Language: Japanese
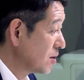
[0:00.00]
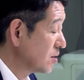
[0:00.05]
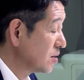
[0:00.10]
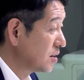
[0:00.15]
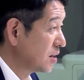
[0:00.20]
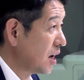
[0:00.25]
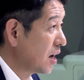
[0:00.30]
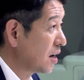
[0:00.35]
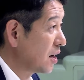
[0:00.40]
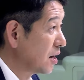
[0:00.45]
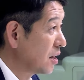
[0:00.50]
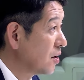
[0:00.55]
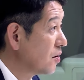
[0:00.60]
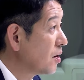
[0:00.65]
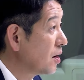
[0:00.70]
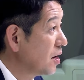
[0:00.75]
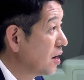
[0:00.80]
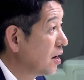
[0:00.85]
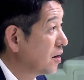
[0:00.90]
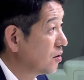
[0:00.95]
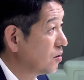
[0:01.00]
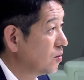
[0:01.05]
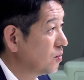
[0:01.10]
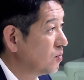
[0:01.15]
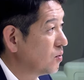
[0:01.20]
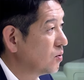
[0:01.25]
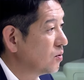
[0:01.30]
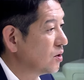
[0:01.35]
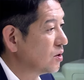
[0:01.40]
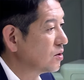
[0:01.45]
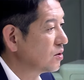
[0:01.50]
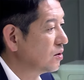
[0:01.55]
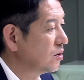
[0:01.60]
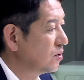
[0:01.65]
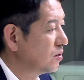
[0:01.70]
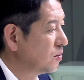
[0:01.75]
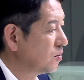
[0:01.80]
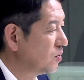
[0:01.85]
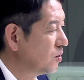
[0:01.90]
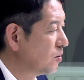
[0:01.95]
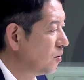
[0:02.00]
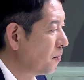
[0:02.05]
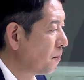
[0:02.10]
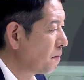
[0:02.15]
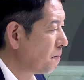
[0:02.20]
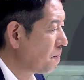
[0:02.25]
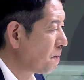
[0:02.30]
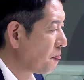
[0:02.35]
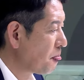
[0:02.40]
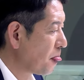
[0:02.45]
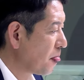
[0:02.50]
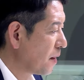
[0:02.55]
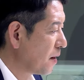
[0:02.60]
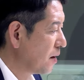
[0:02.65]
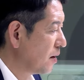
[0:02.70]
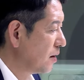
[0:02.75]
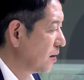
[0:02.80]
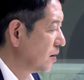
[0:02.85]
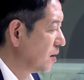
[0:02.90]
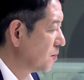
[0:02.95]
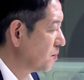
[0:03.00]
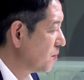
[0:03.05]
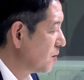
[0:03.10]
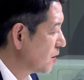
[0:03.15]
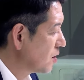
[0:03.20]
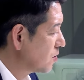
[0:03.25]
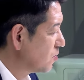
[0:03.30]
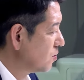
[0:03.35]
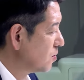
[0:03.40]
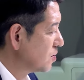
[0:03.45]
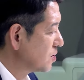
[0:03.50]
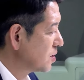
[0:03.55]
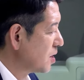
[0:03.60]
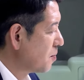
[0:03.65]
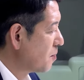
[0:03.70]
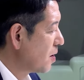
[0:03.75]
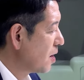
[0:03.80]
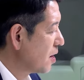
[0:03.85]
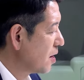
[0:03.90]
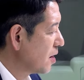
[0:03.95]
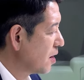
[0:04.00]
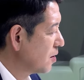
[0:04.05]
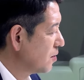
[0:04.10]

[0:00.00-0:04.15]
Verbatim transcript: スだけではないと思うんですけれども、はい、やっぱりこのサバエ